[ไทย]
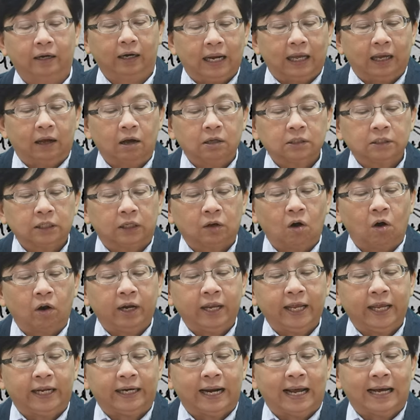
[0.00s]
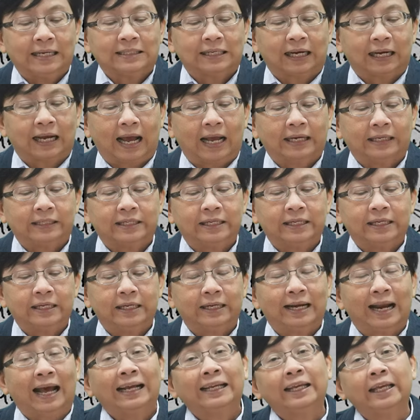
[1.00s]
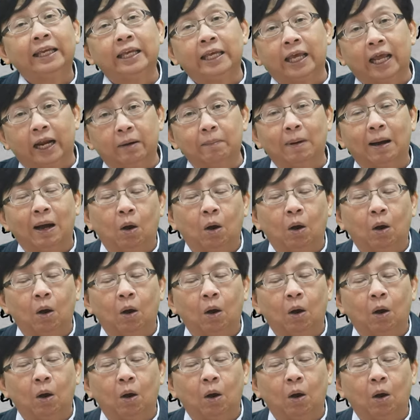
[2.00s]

แล้วก็สะท้อนให้เห็นได้จากการที่นักเขียน